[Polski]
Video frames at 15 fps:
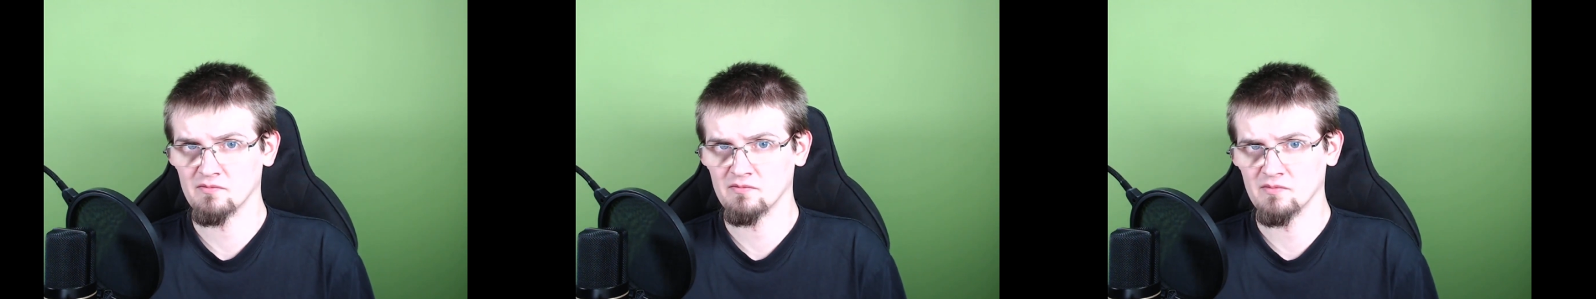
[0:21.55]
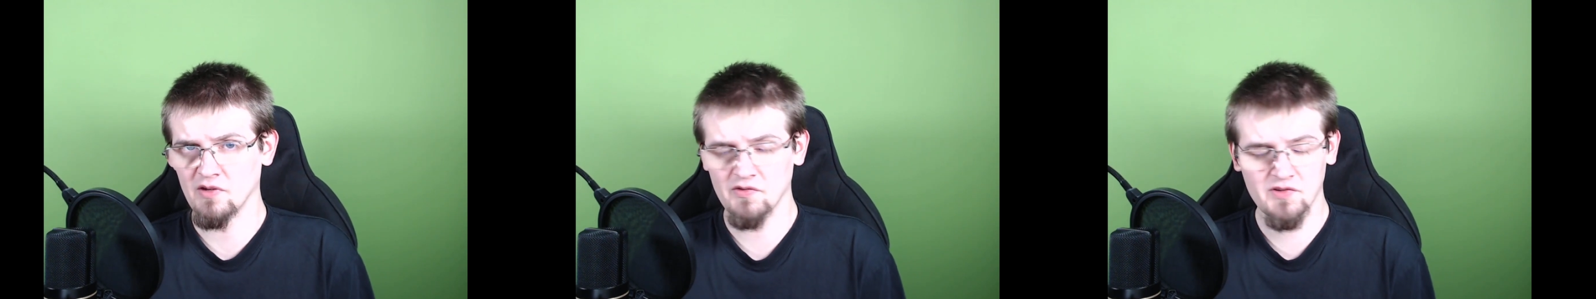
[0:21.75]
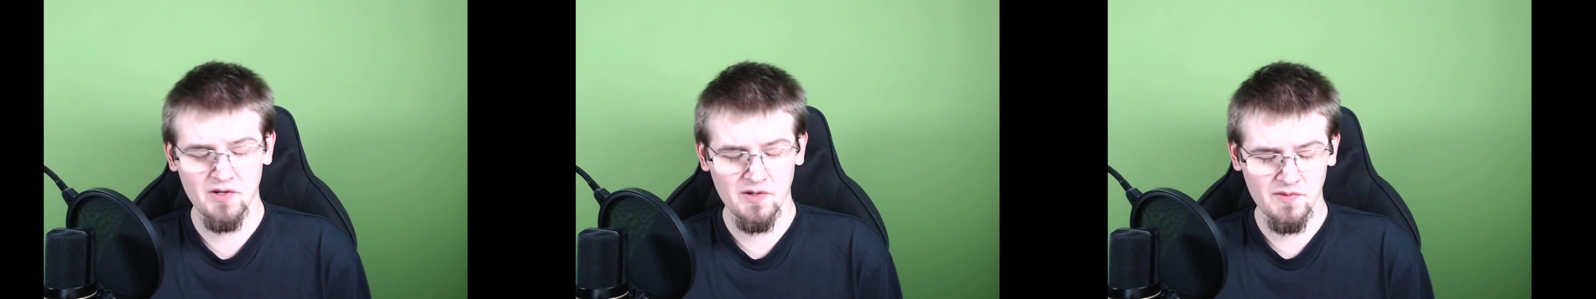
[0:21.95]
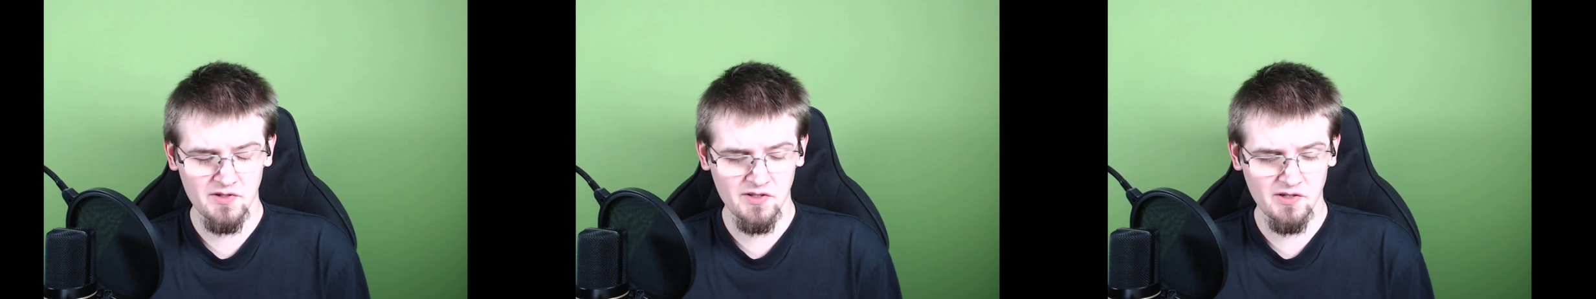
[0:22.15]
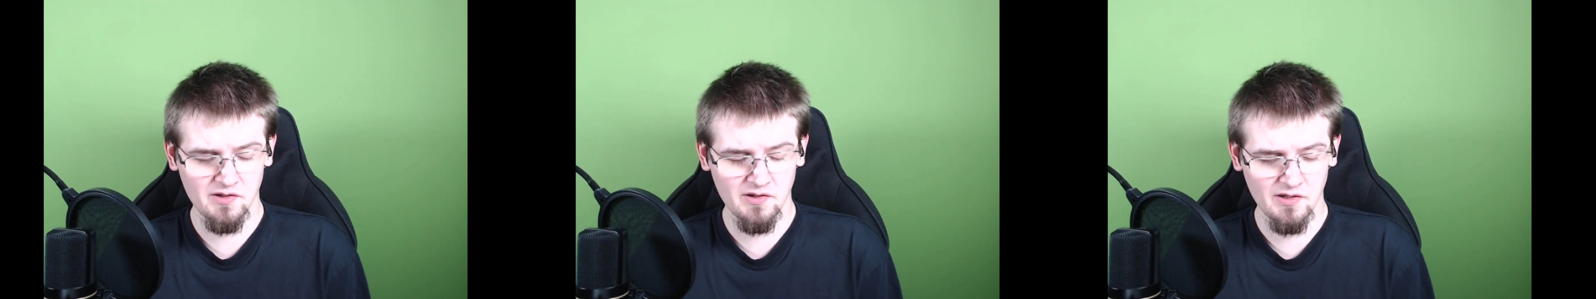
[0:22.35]
Nie widziałem też
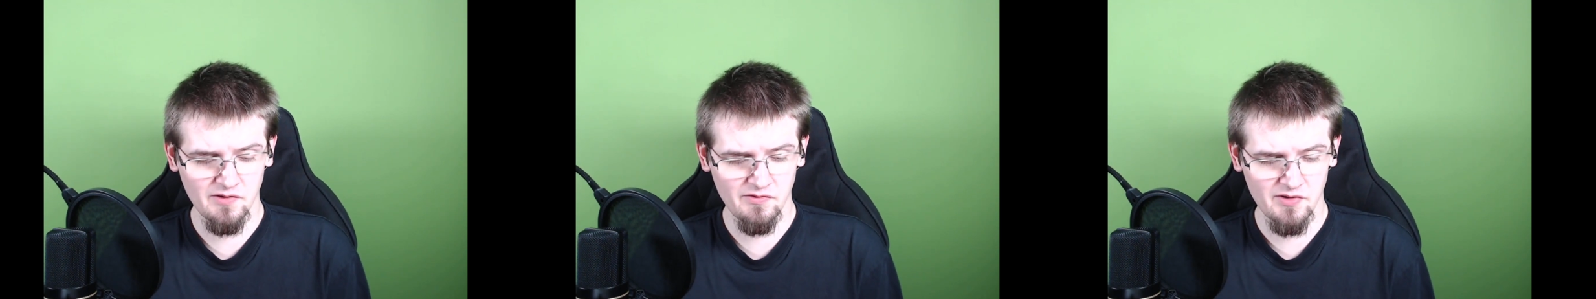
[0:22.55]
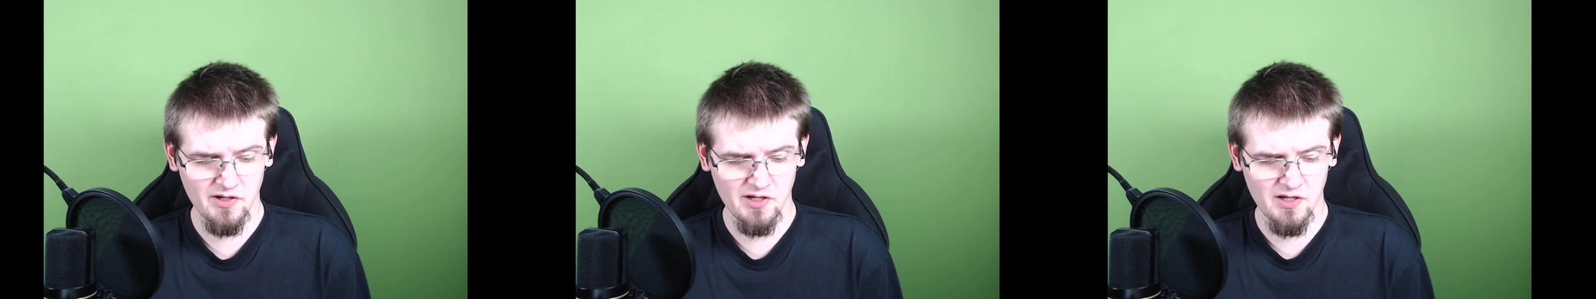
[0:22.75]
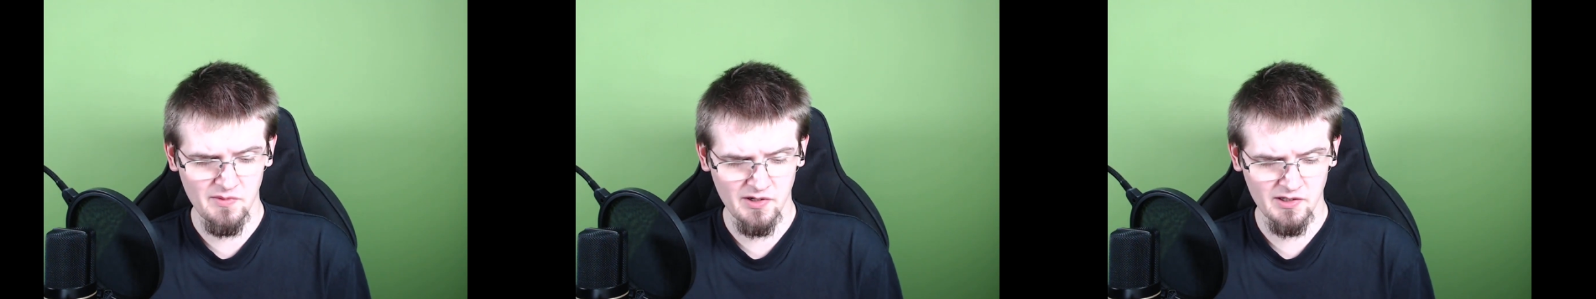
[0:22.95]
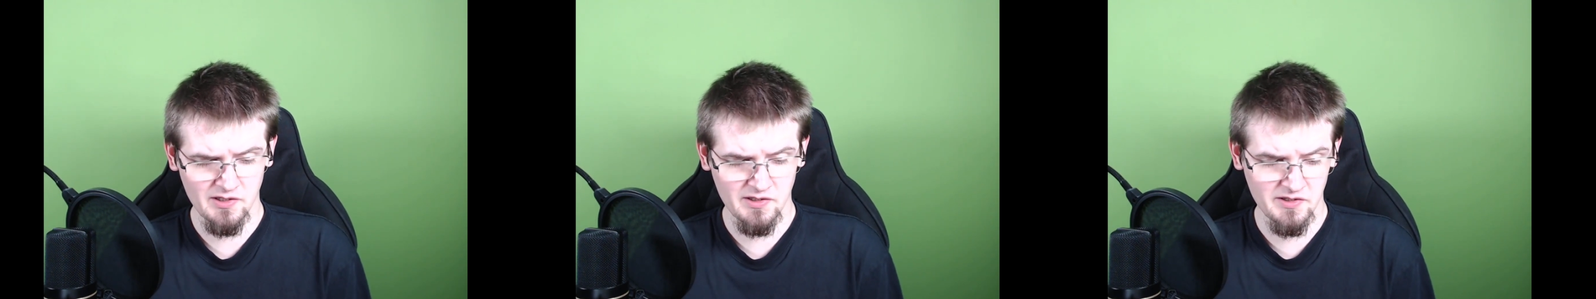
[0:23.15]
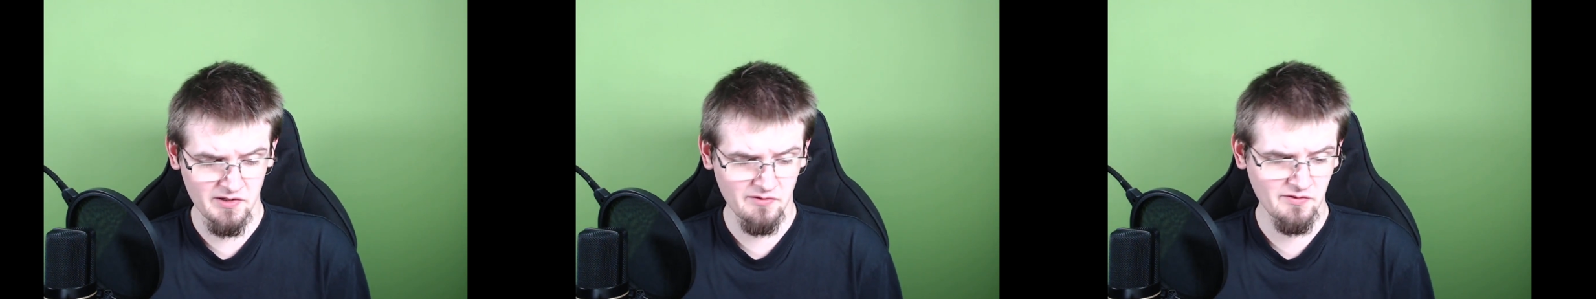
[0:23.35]
tego ani w reklamach,
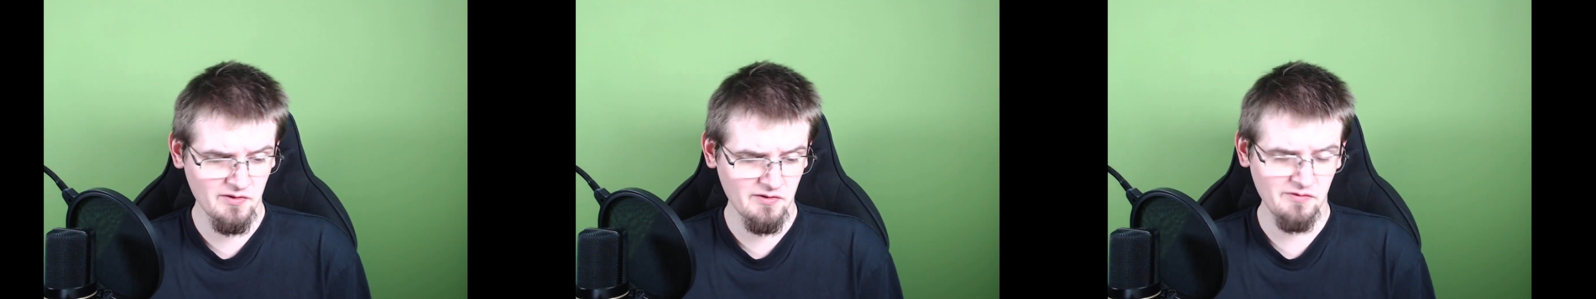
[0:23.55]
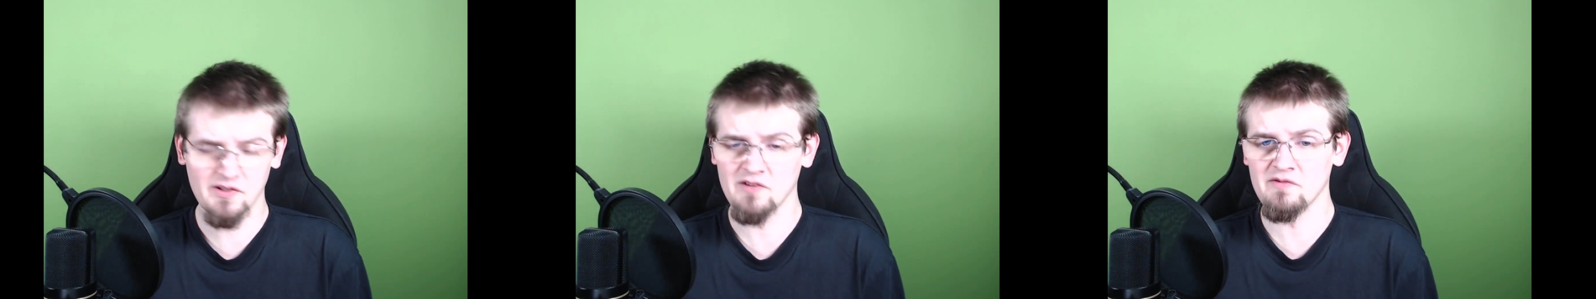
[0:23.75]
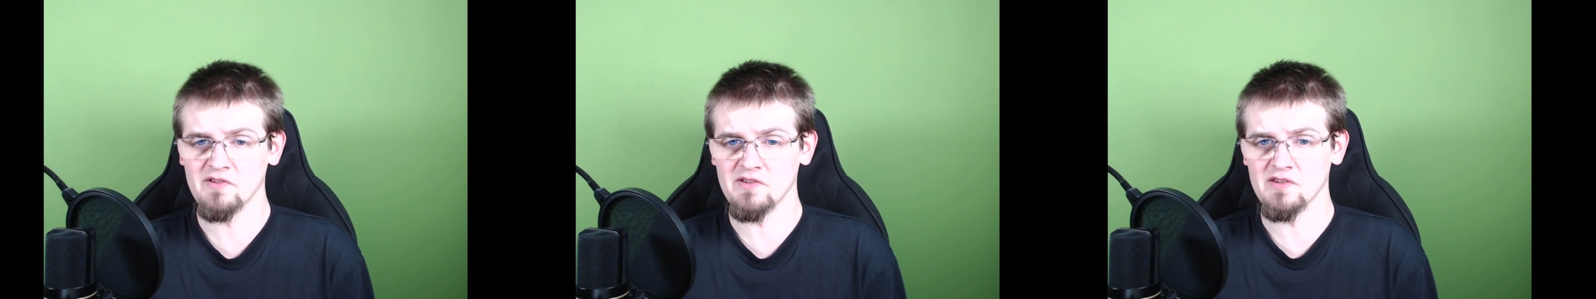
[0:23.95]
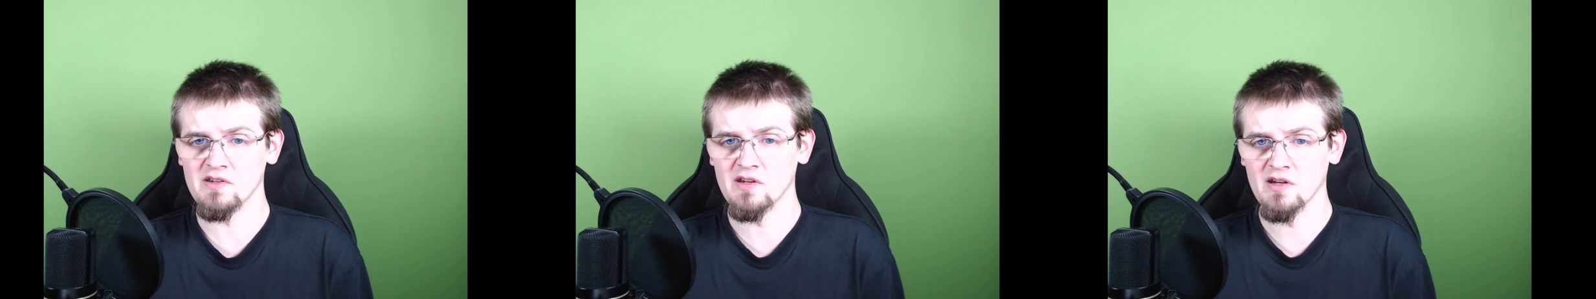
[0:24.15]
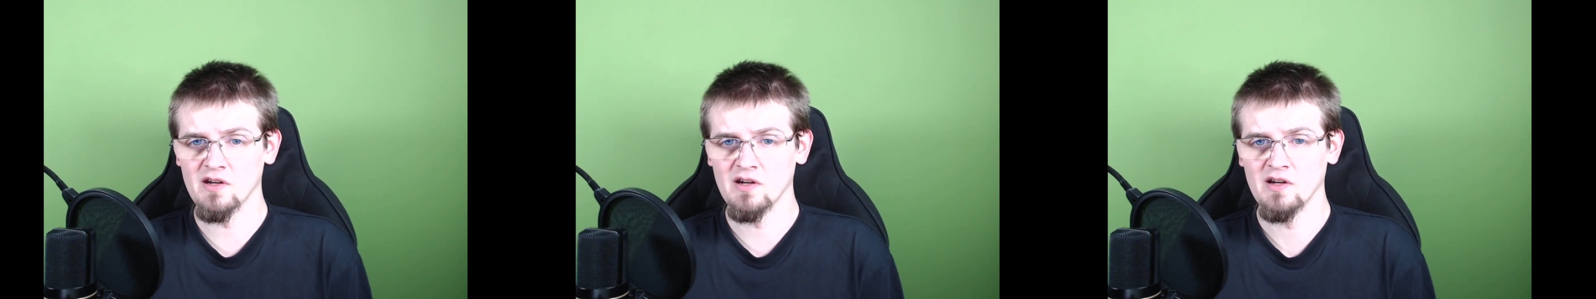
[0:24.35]
zarówno w telewizji,